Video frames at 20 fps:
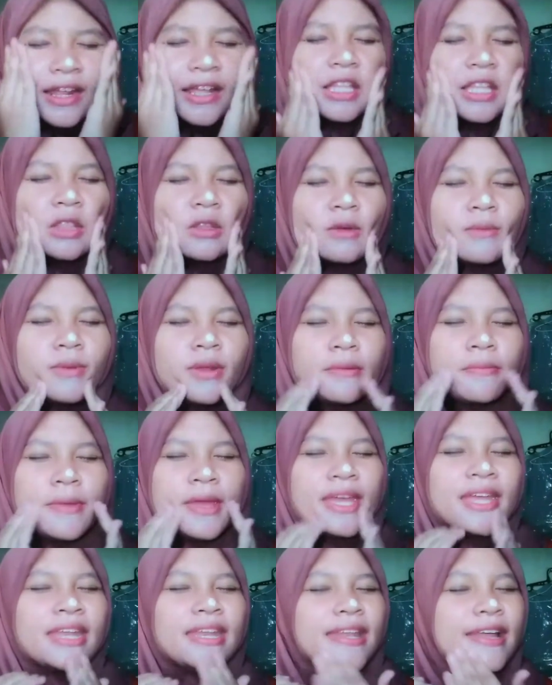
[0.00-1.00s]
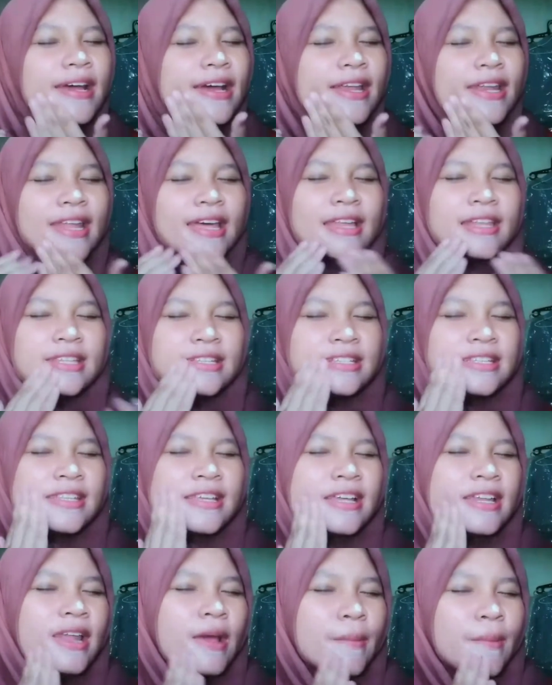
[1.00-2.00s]
itu berbeda. Nah di
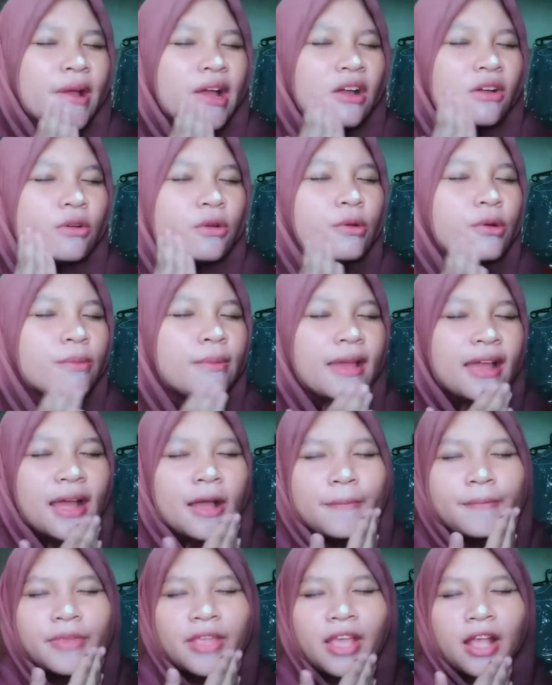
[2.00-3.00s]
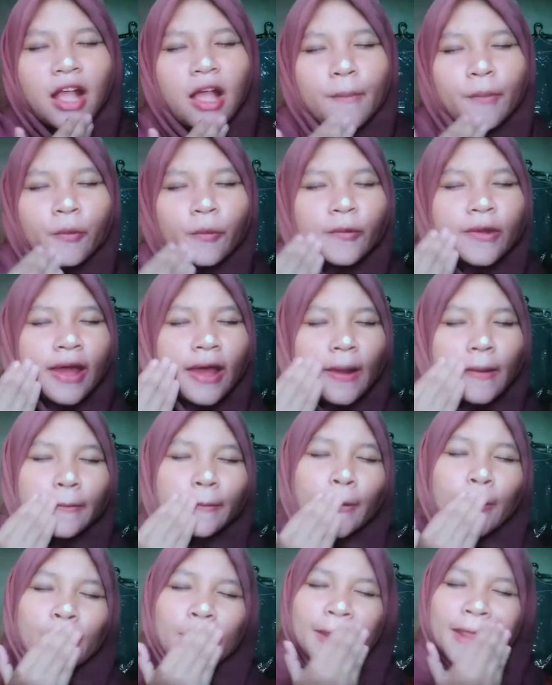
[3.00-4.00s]
sini kenapa aku make upnya nggak menggunakan
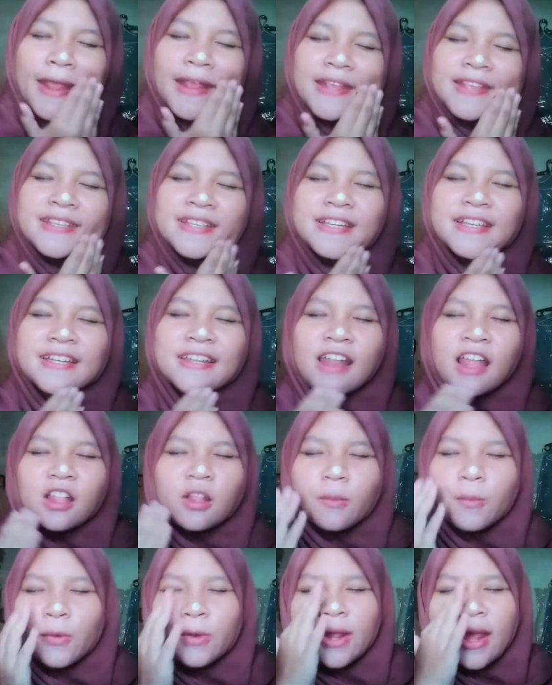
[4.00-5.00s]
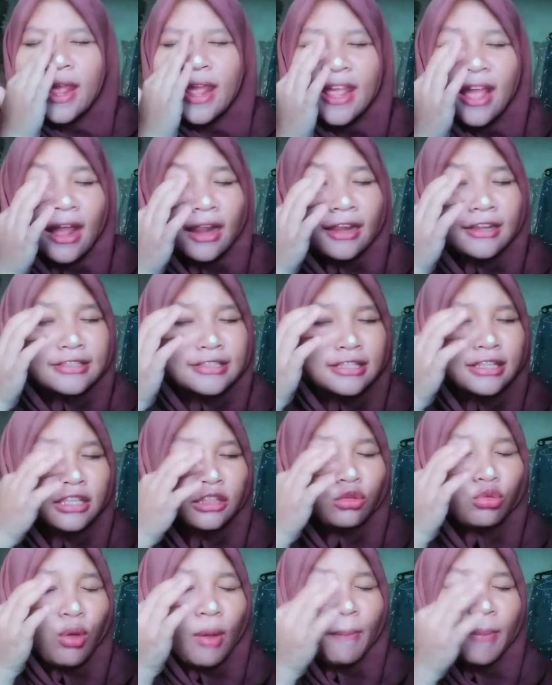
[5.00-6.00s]
foundation ataupun kayak yang di sini
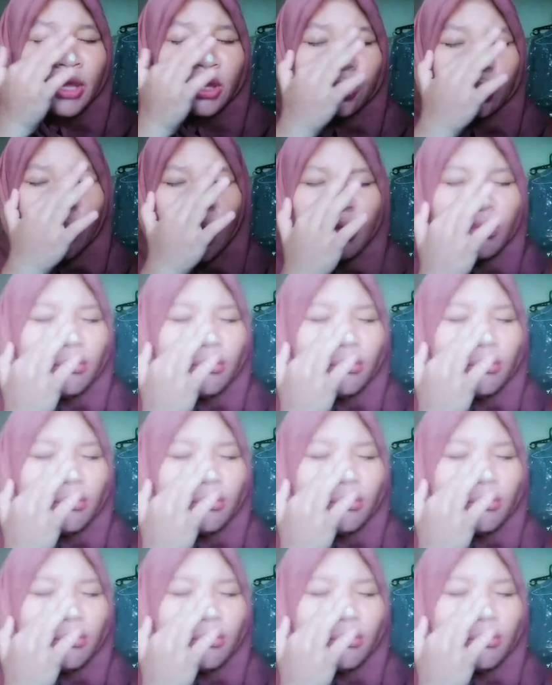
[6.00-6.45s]
tuh apa tuh aku